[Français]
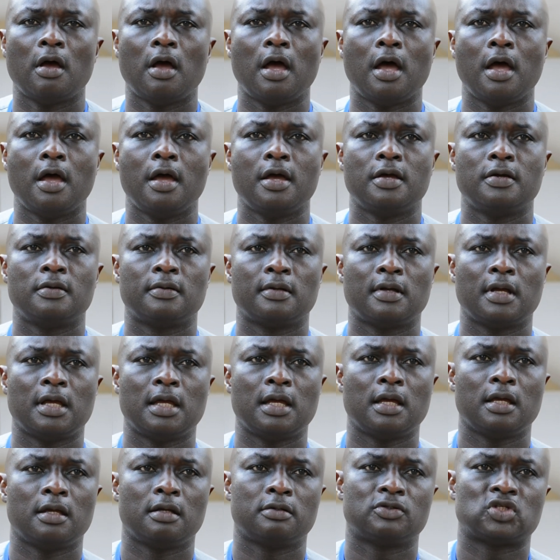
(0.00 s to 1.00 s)
Euh,
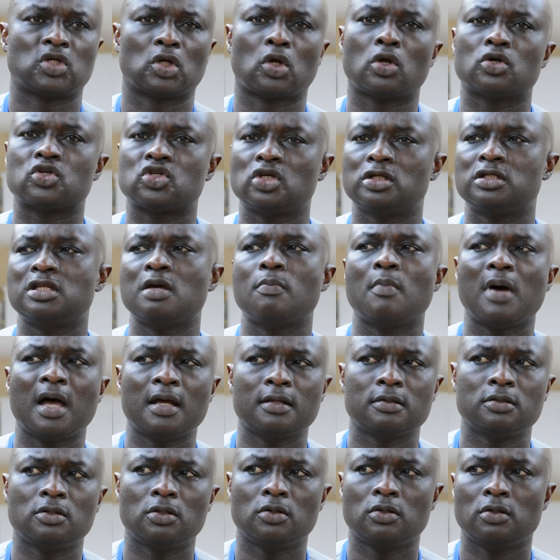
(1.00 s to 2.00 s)
et ce que je
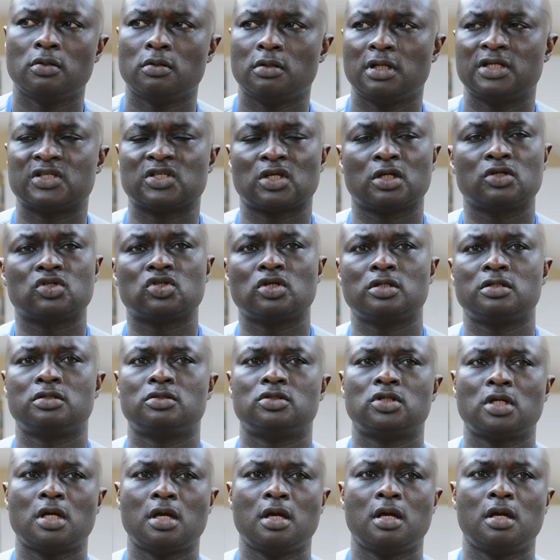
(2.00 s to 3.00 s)
demande, et ce que
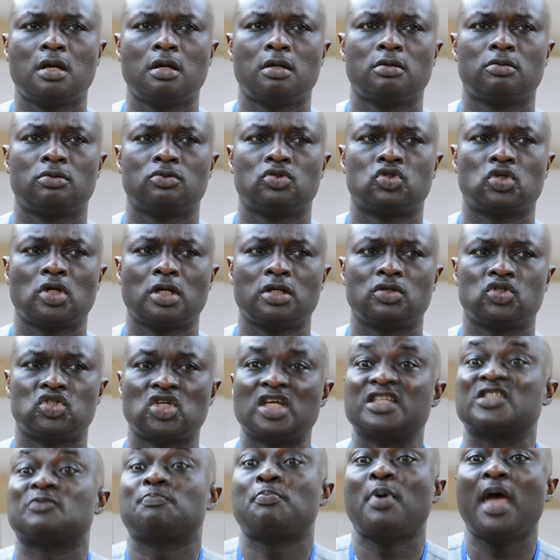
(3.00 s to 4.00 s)

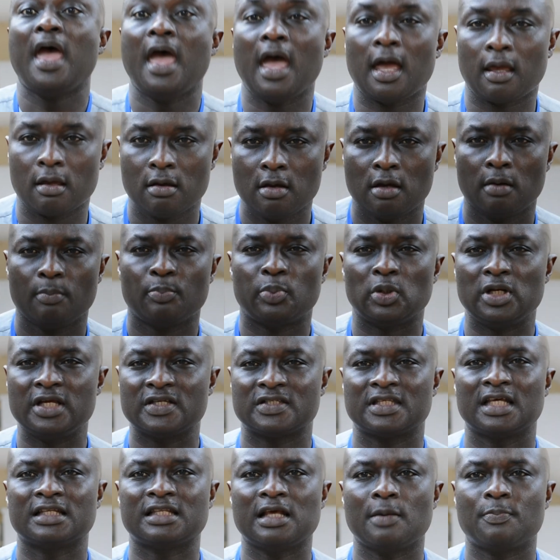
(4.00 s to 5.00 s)
j'espère je, pour
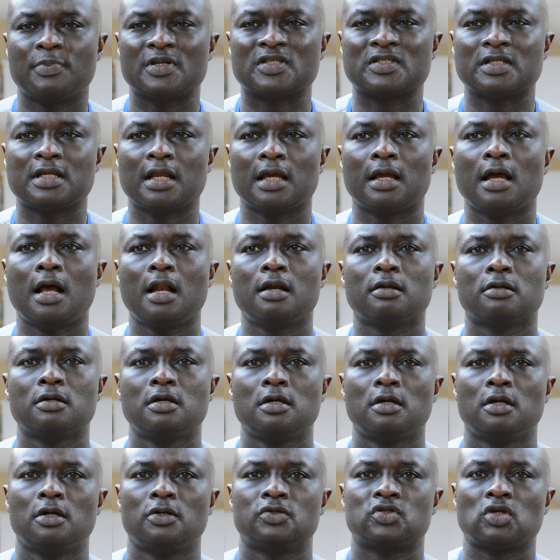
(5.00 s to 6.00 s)
les startups au Sénégal,
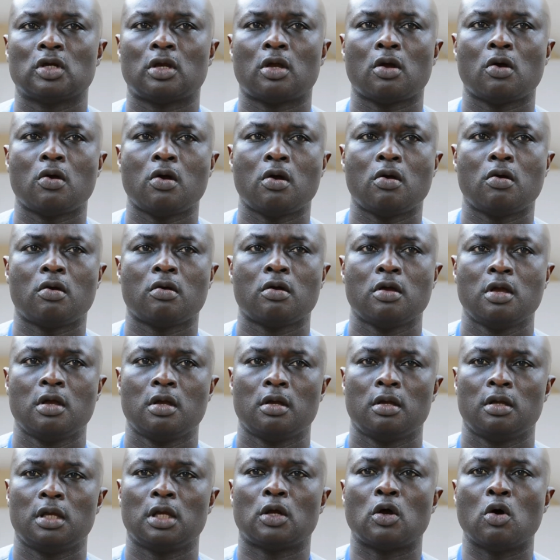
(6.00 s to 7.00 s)
c'est
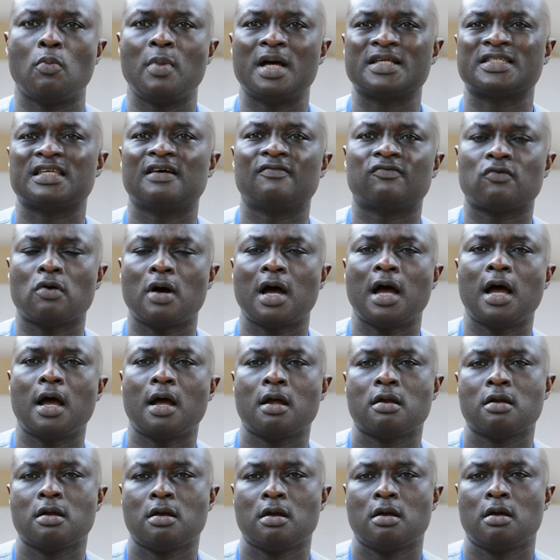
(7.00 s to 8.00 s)
qu'ils commencent à
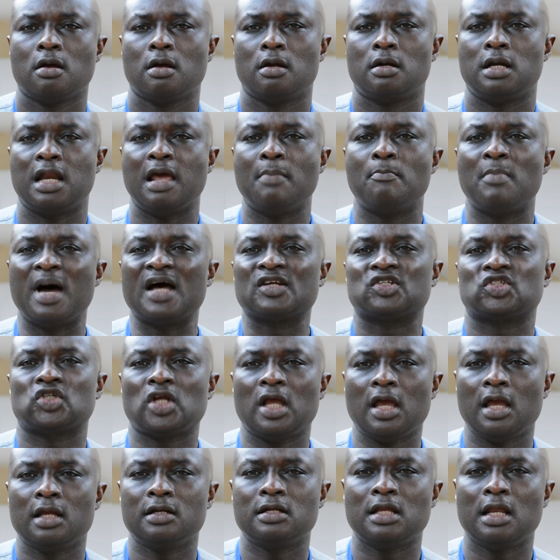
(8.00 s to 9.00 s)
voir les
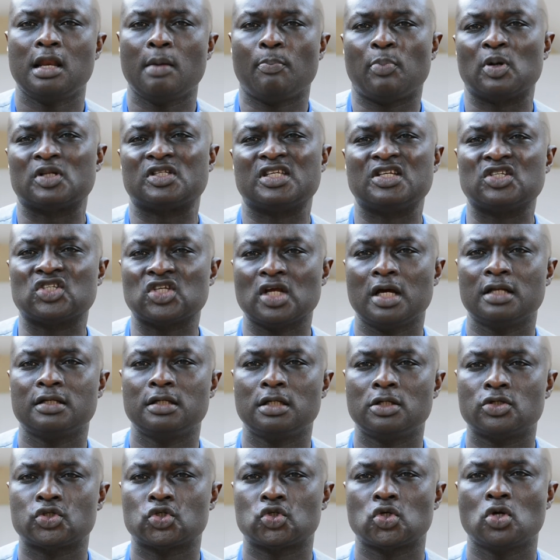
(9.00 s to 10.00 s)
marchés, le potentiel
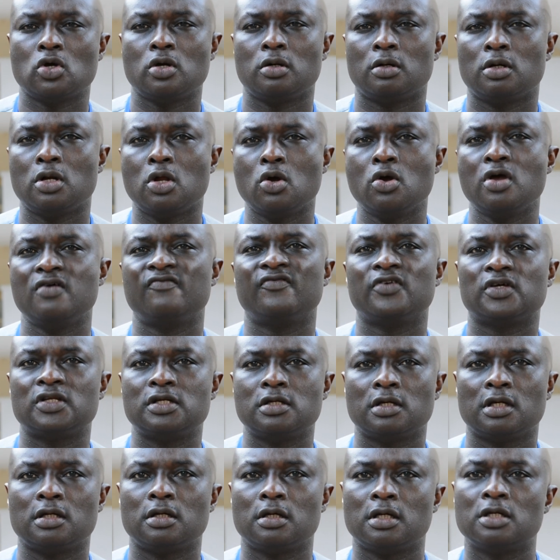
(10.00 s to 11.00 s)
de
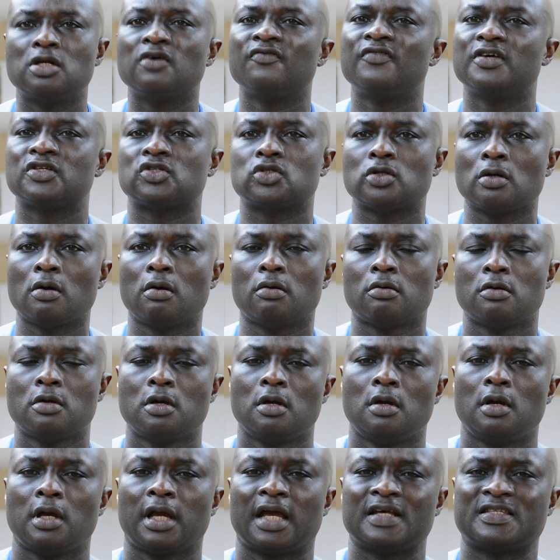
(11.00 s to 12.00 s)
l'innovation innovation,
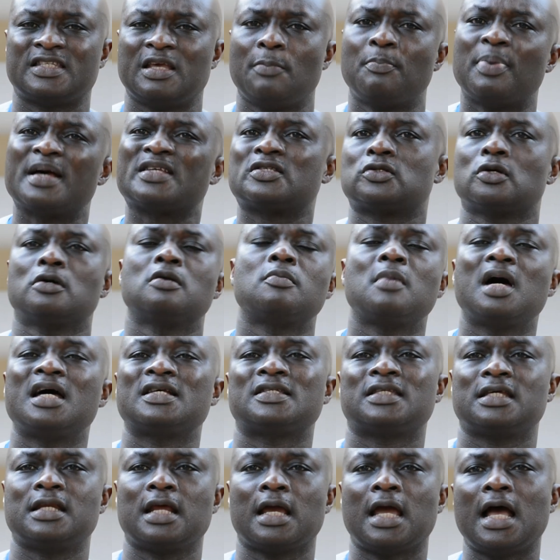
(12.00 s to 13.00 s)
que ce n'est pas seulement
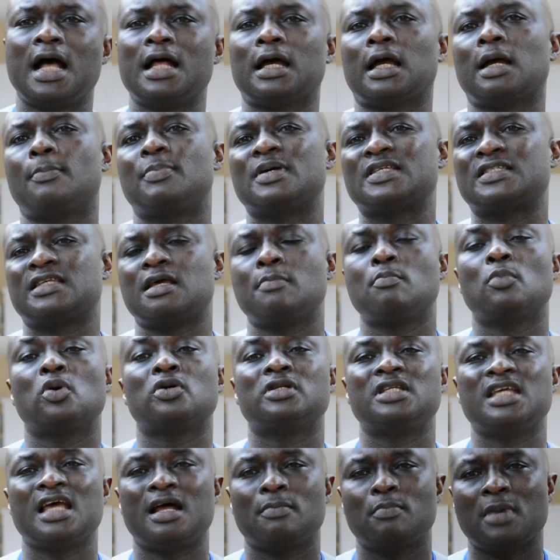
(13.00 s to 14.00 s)
au Sénégal, que c'est
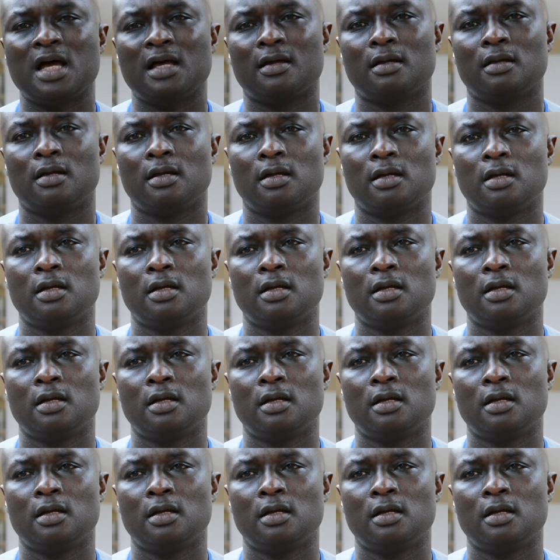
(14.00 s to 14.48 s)
mondialement